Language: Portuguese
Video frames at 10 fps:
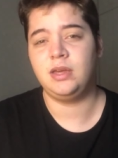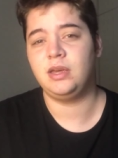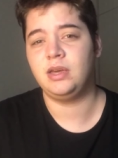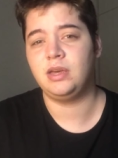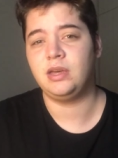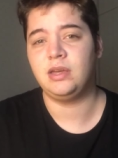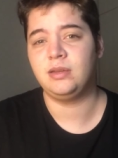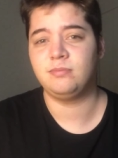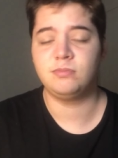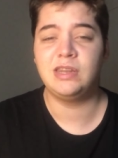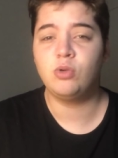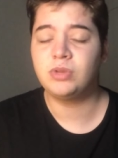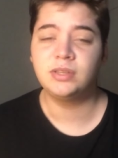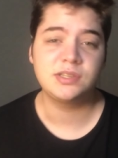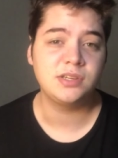É, não
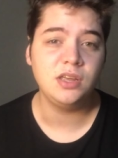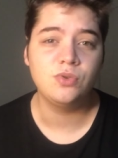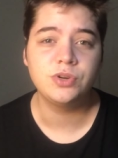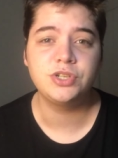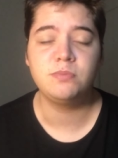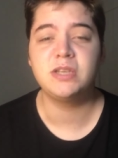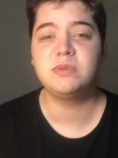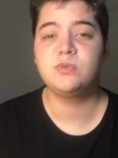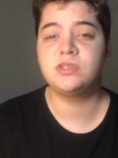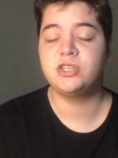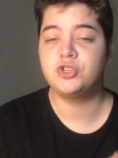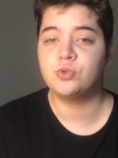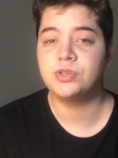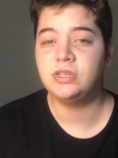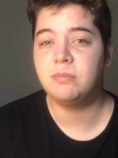tantas que nem hoje, mas mesmo assim a
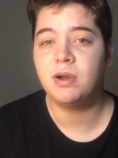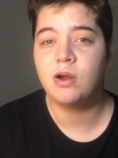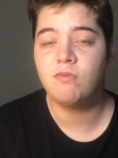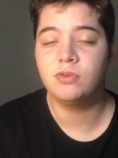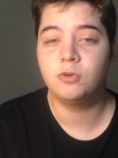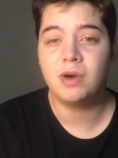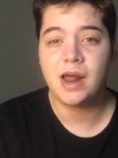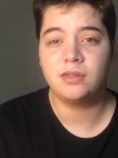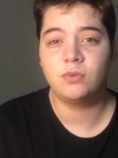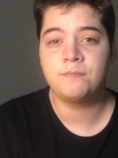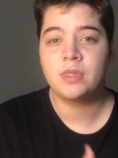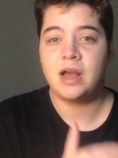gente conseguia pagar um valor barato.